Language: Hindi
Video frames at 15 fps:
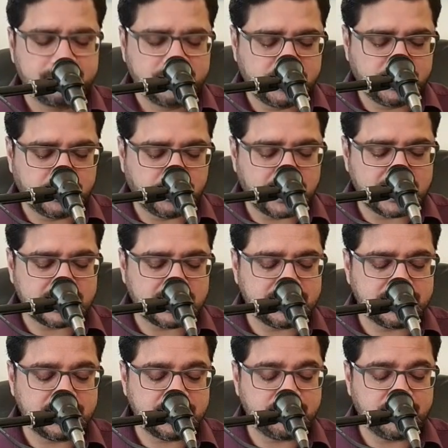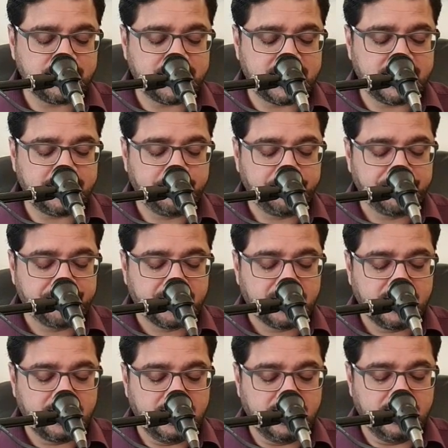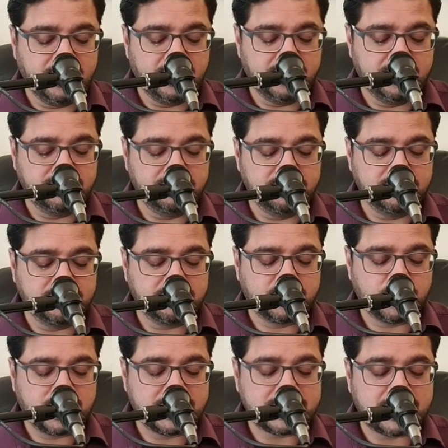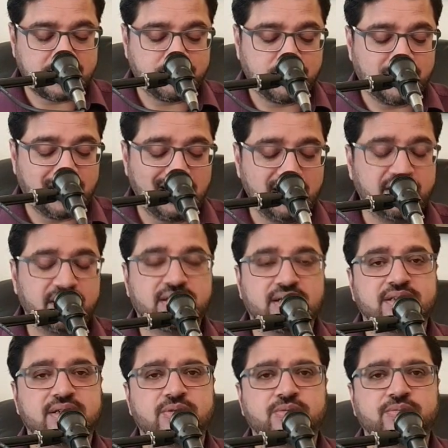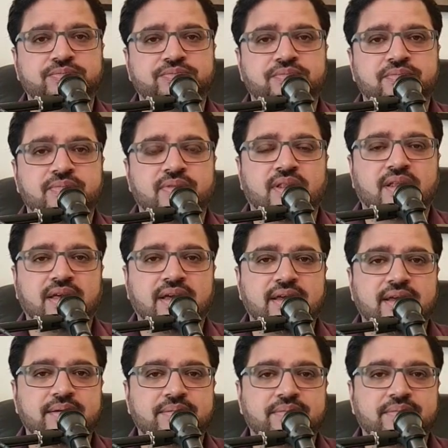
तो थोड़ा सा इस चीज़ में मैं थोड़ा सा आपको गाइड करता चलूँ कि